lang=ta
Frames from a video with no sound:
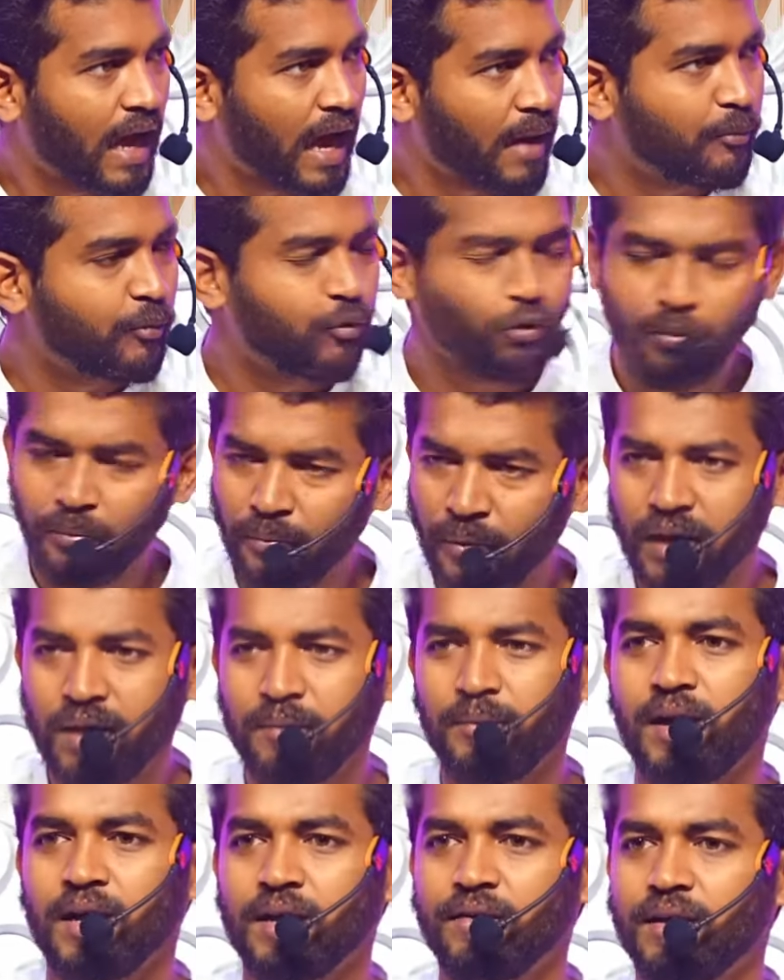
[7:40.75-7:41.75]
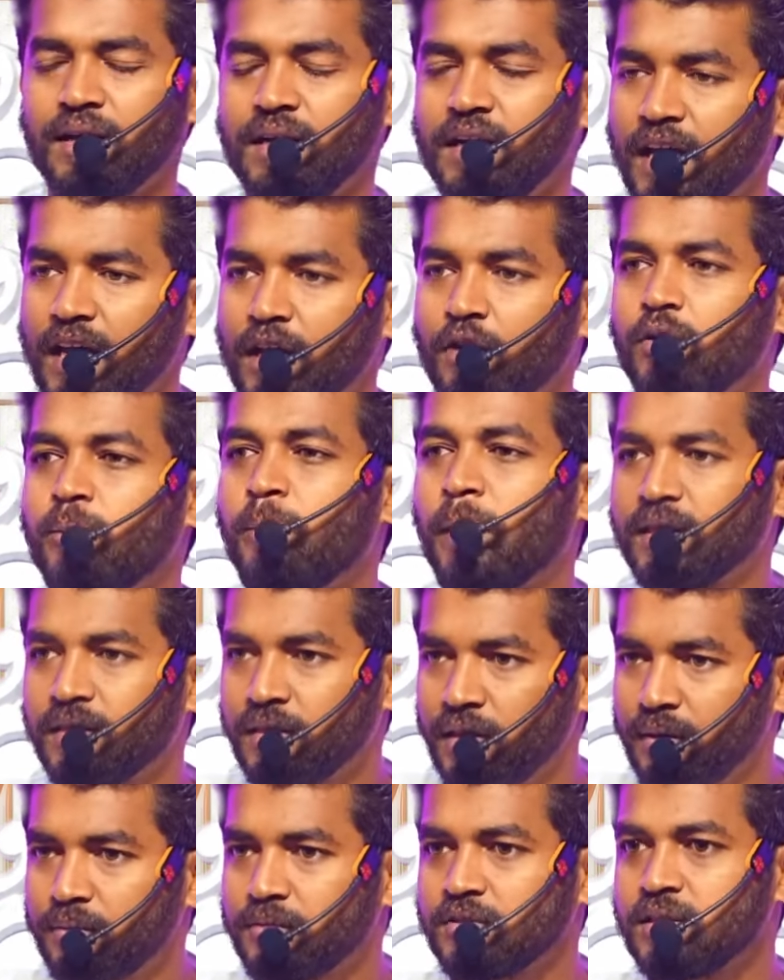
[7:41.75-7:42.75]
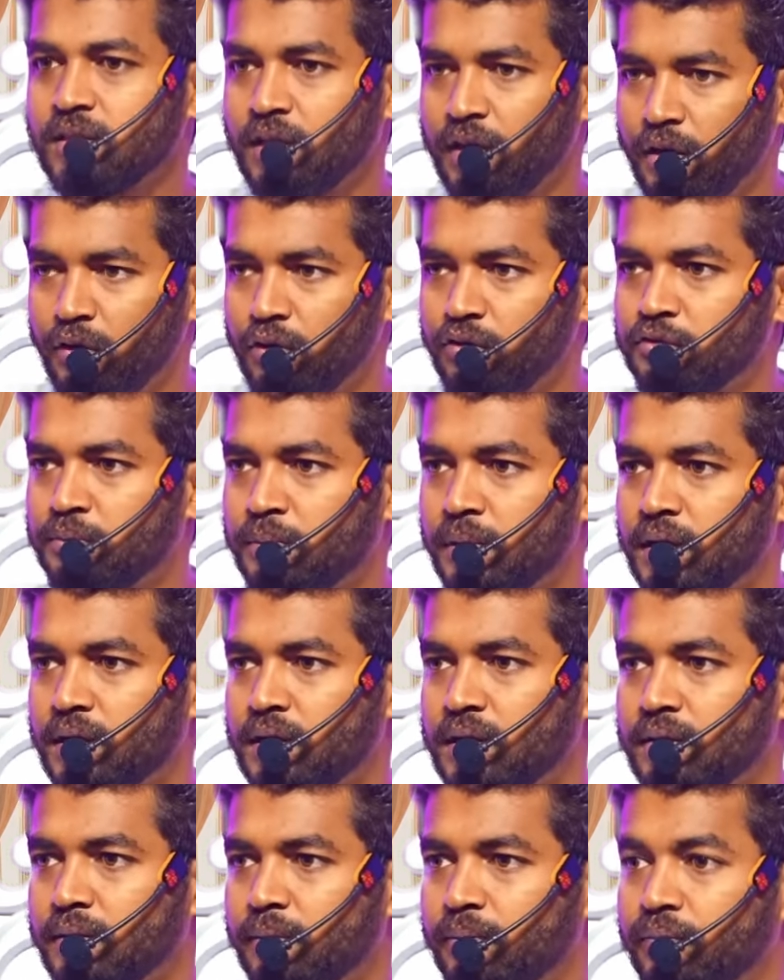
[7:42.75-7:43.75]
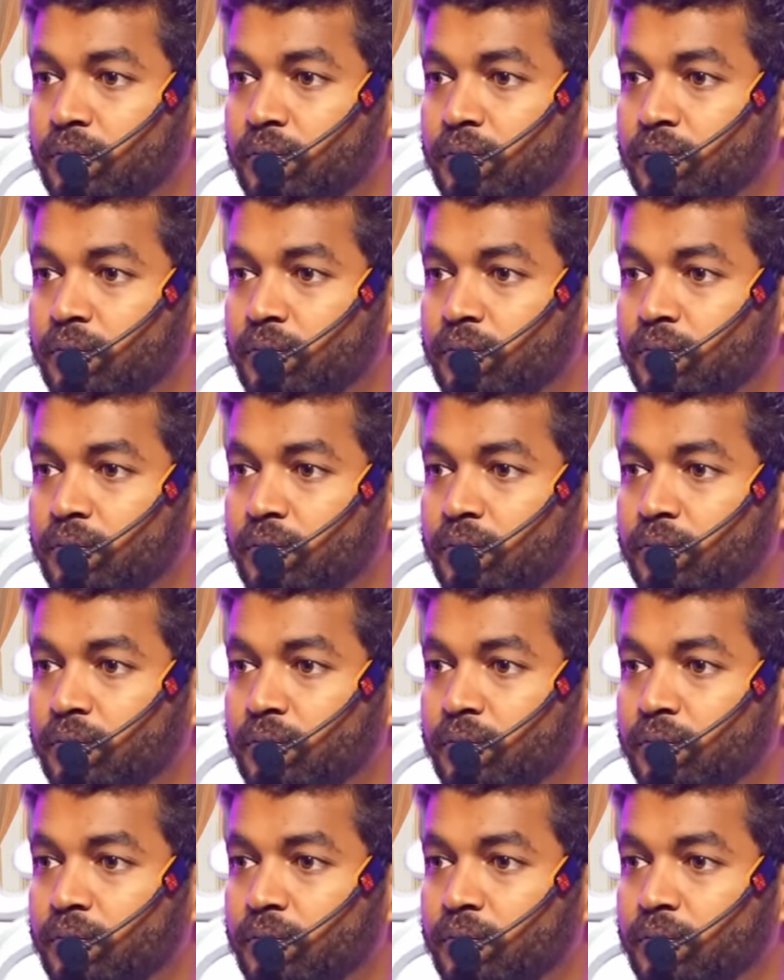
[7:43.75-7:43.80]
அப் ரொம்பலாம் பார்க்க வேணாம் டெய்லி ஒரு பத்து நிமிஷம் தான் நியூஸ் பாருங்க